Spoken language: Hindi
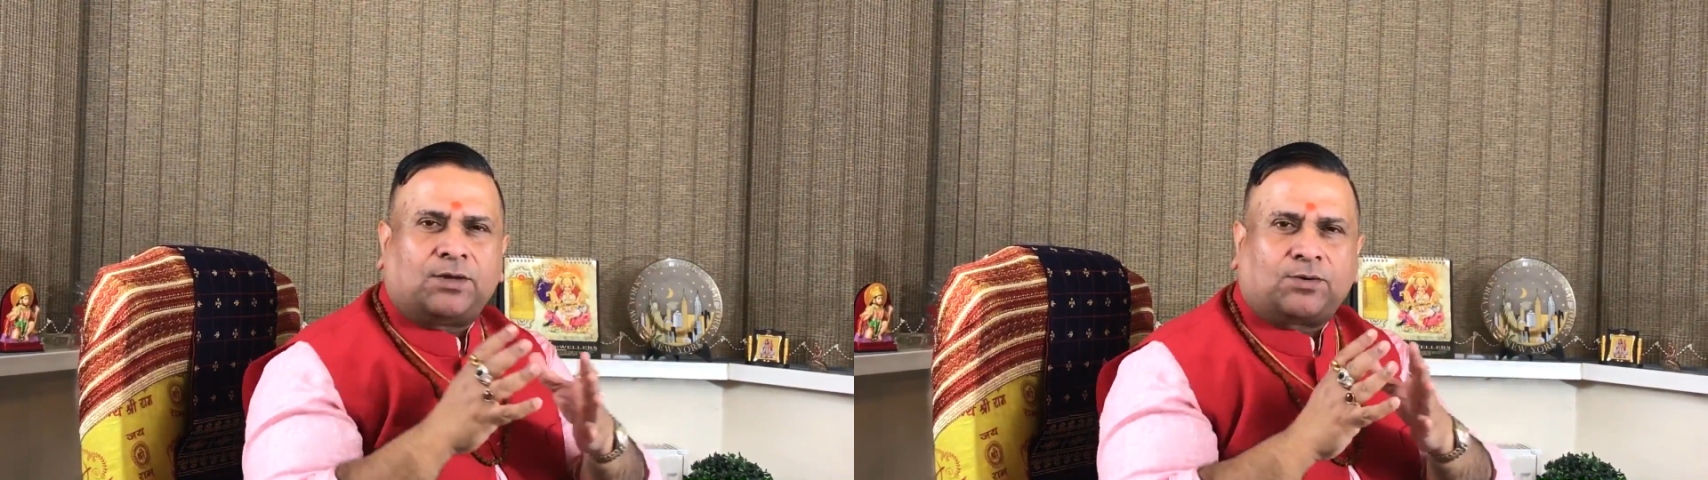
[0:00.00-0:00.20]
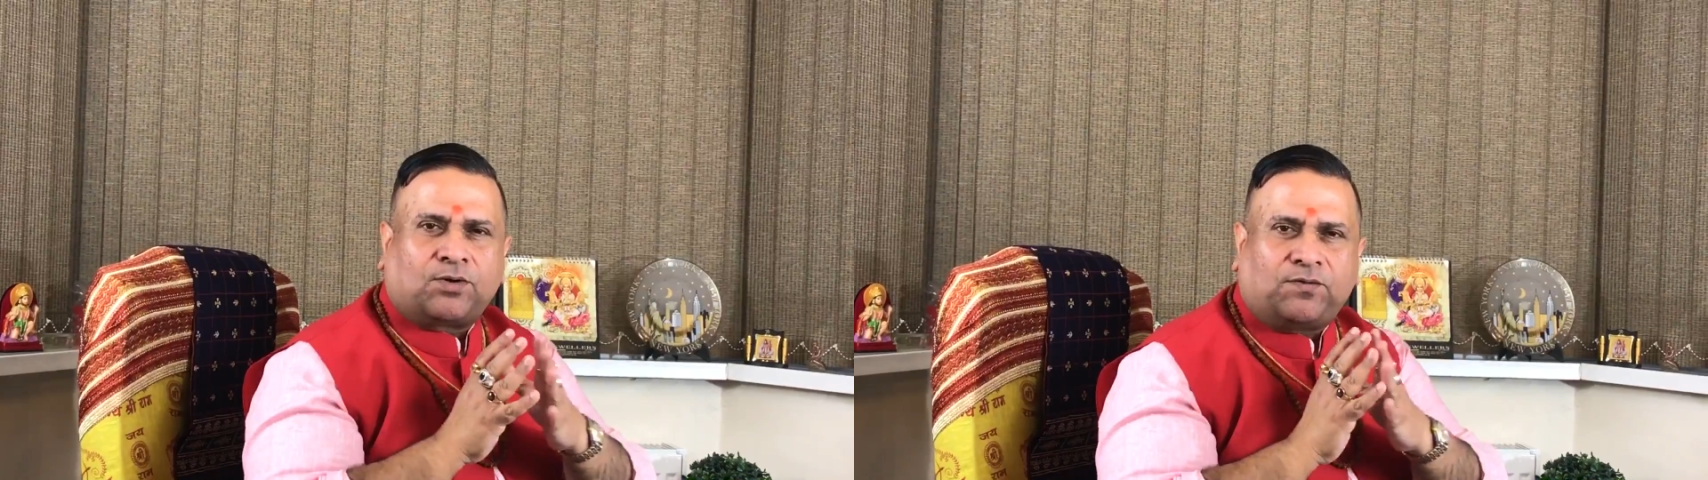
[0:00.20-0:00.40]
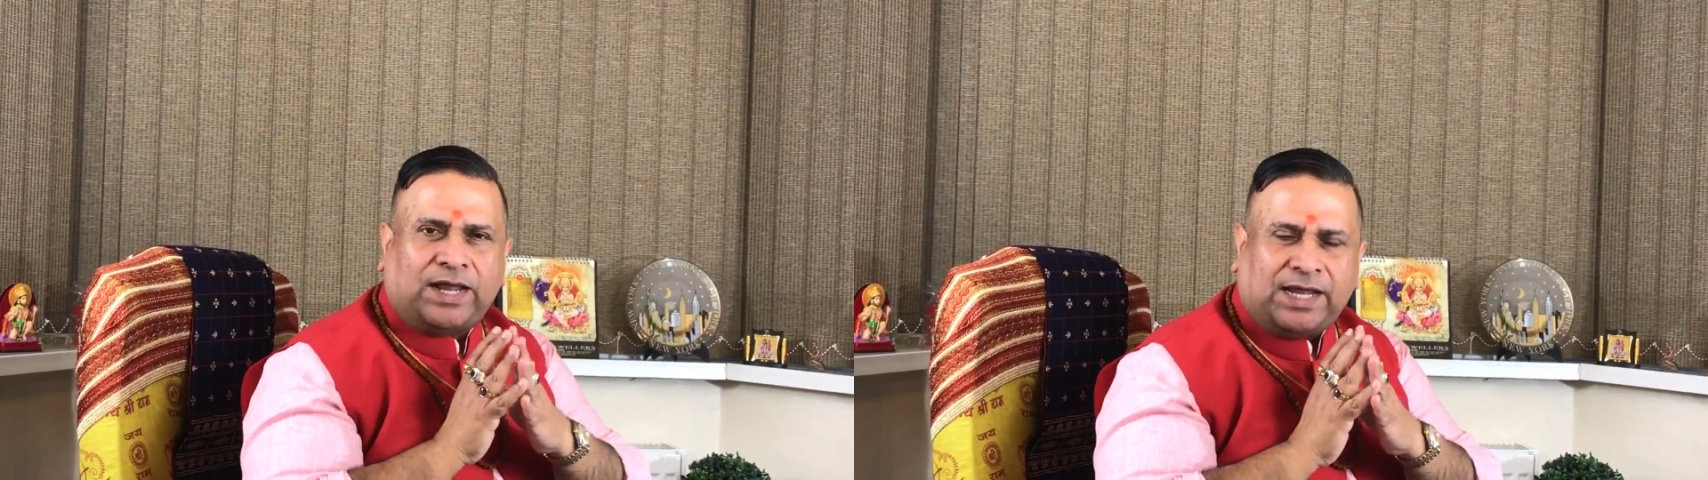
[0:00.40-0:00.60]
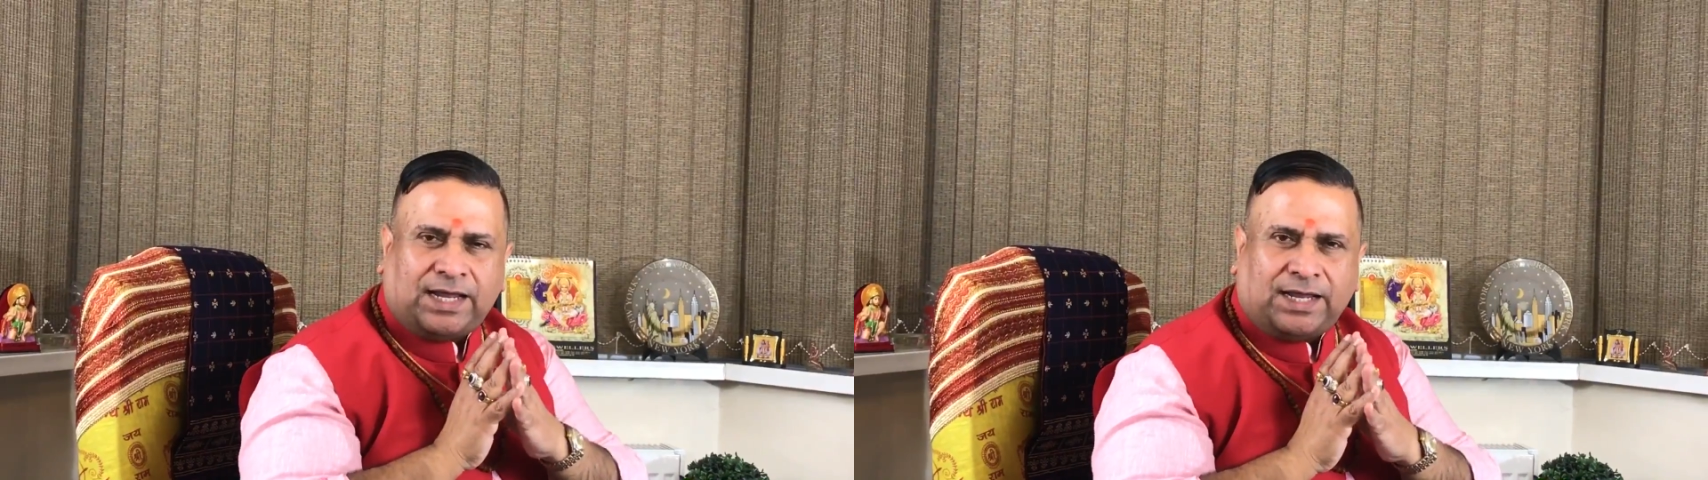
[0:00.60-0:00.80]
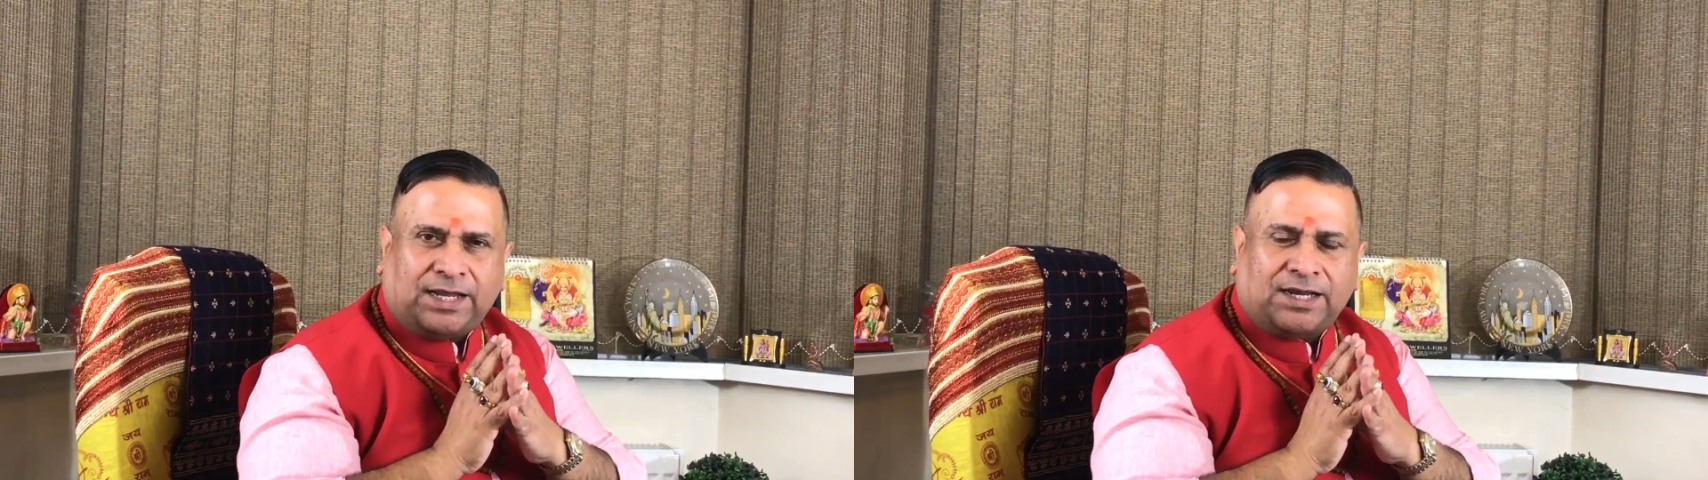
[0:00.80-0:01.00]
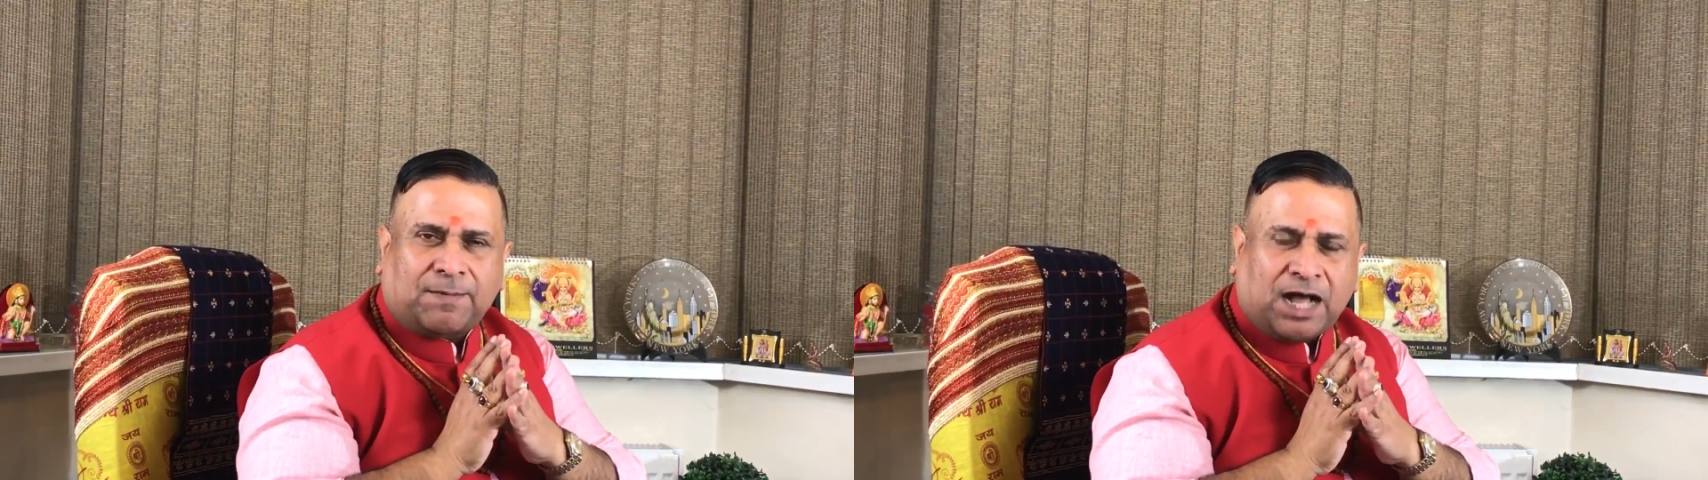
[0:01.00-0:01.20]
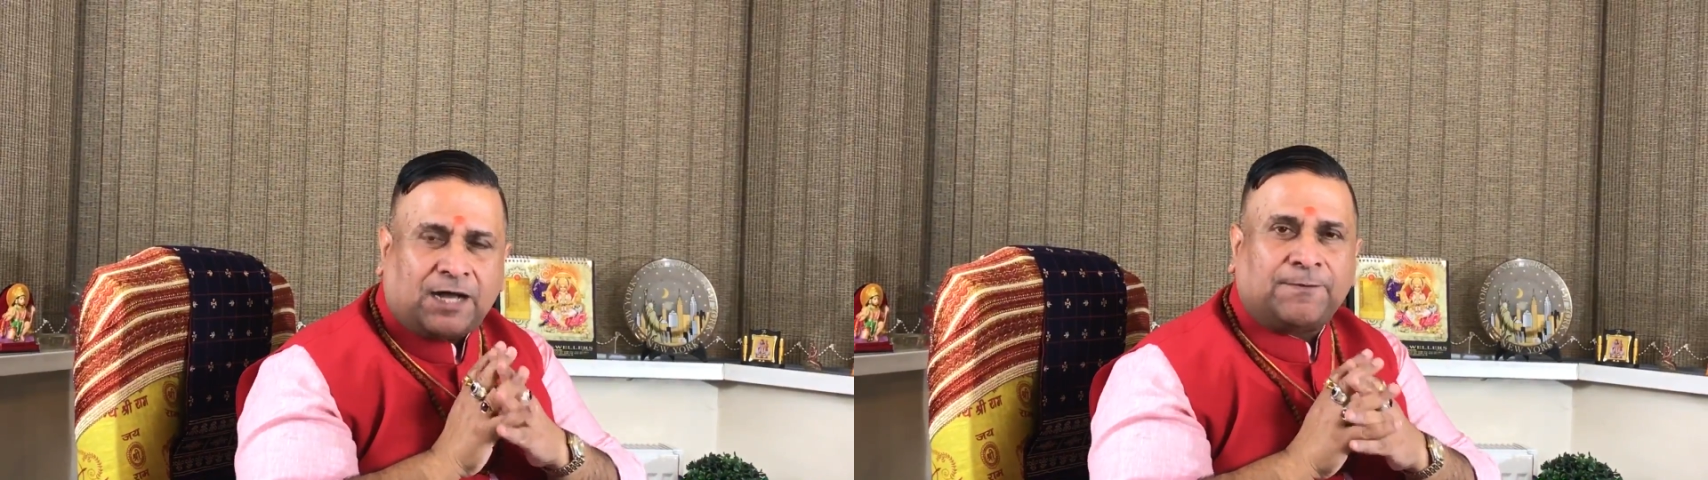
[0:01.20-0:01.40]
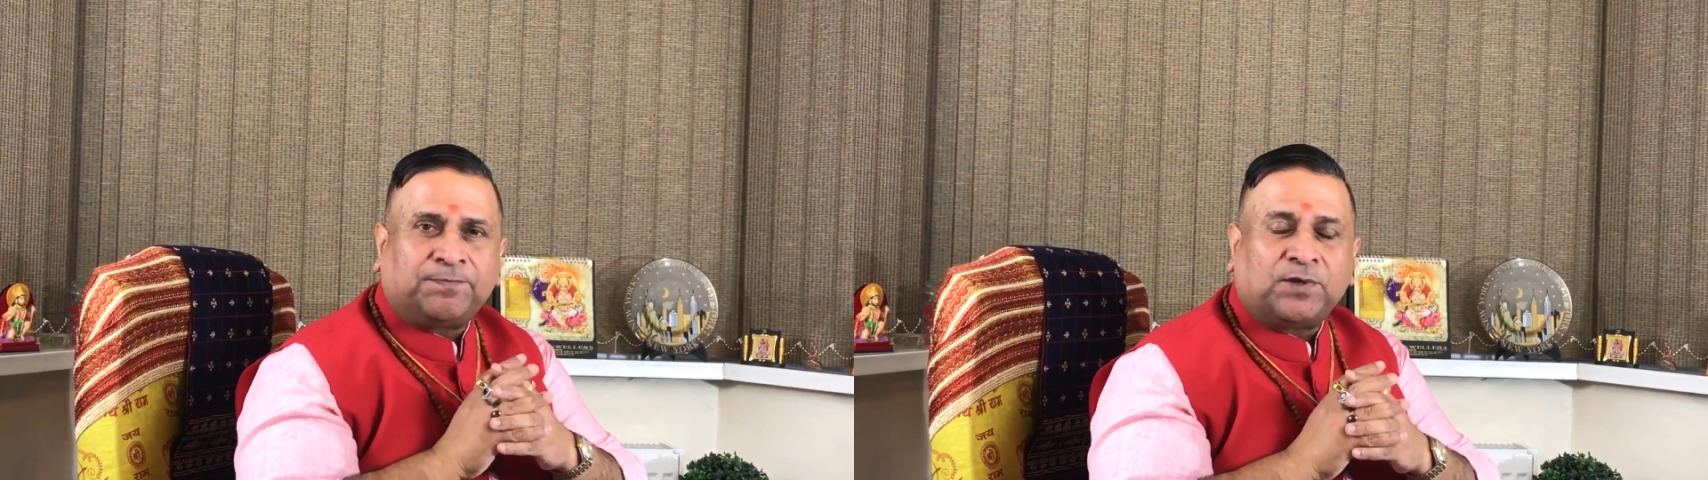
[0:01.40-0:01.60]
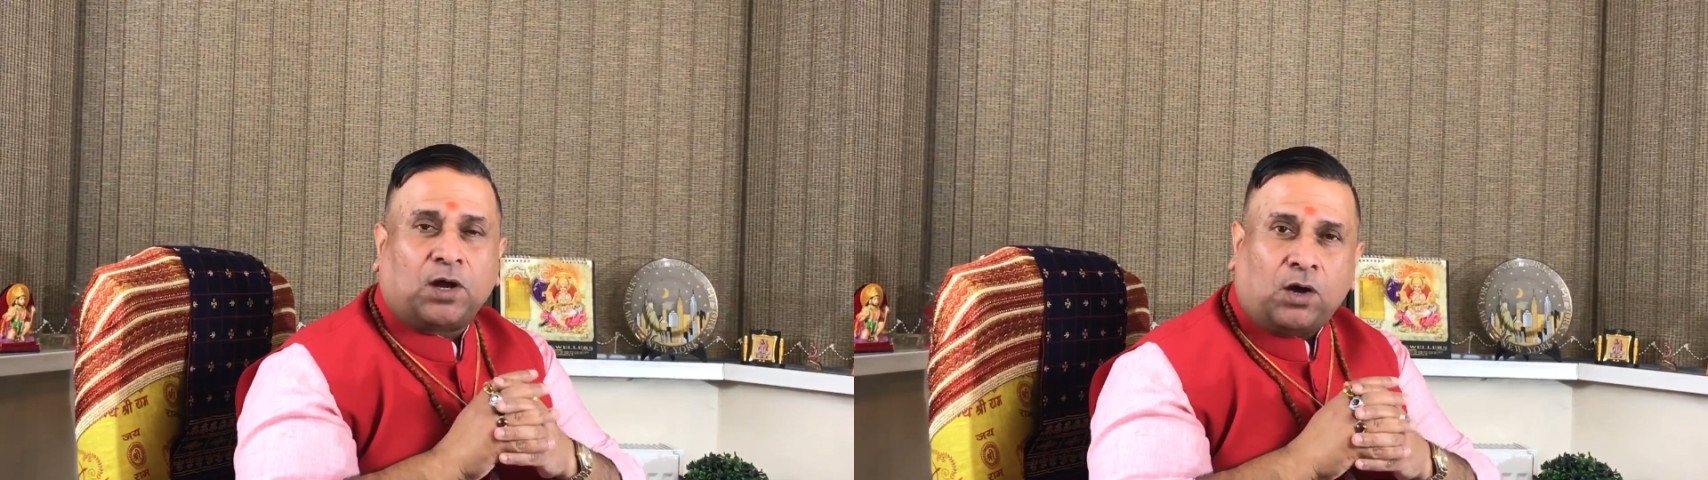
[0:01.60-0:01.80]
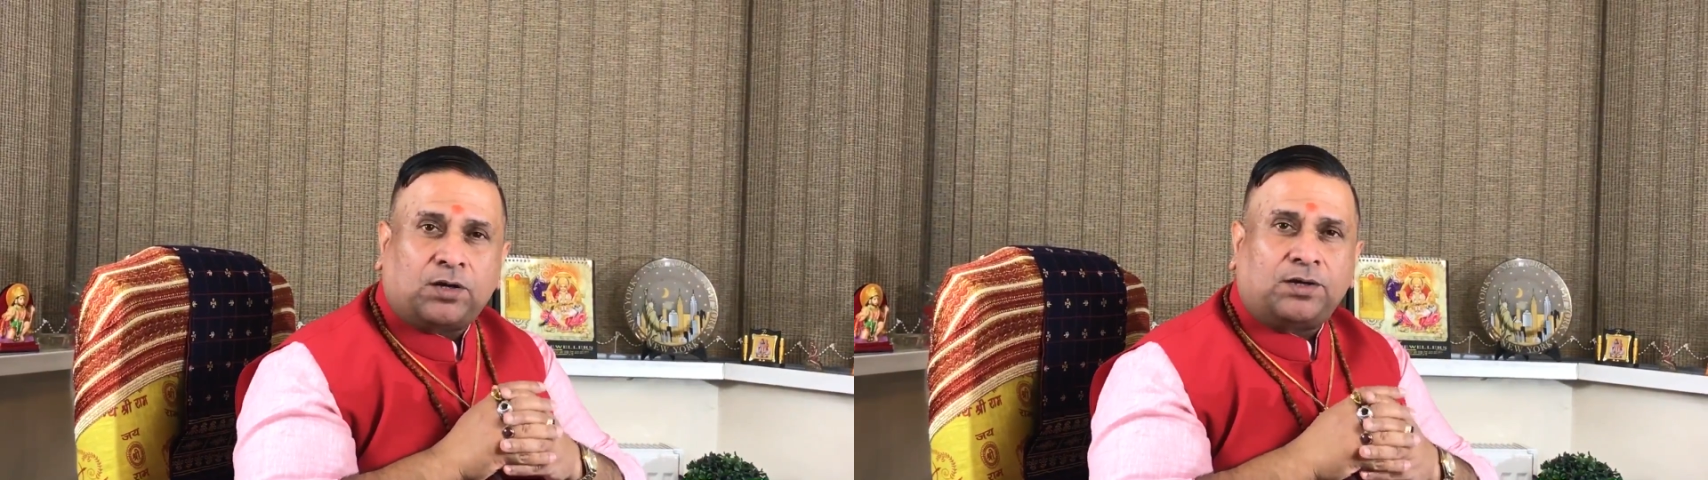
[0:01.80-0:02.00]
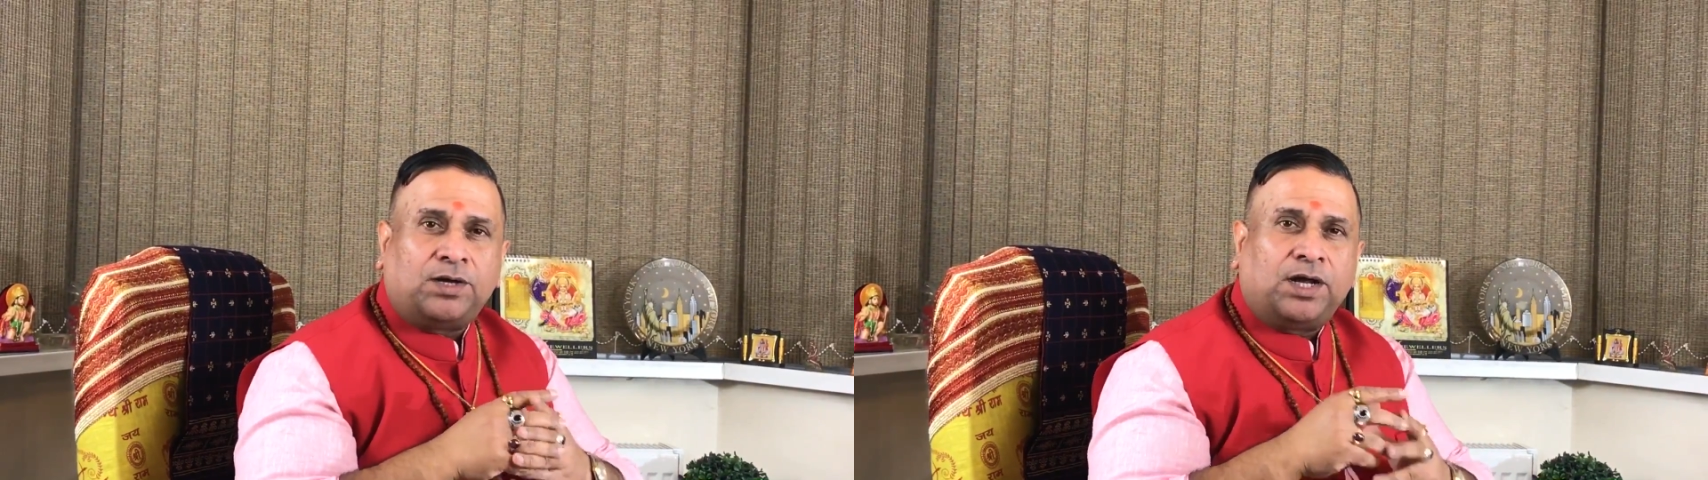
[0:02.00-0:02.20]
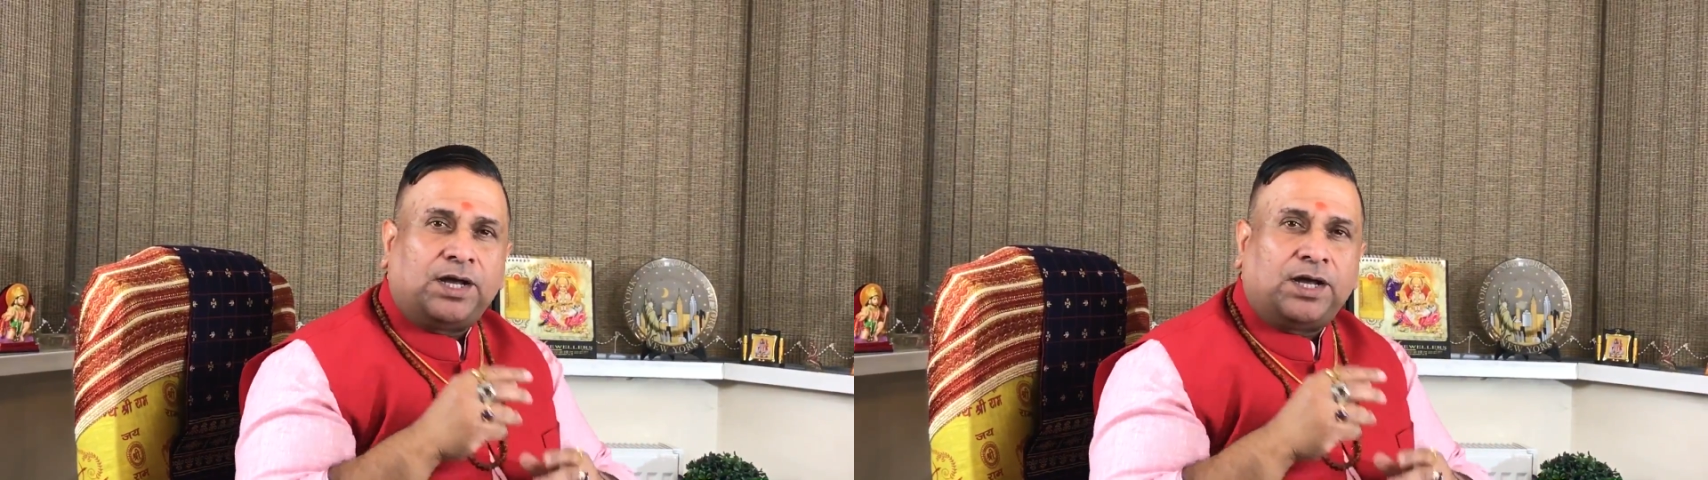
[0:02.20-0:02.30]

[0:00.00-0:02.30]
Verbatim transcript: गुरुवे नमः और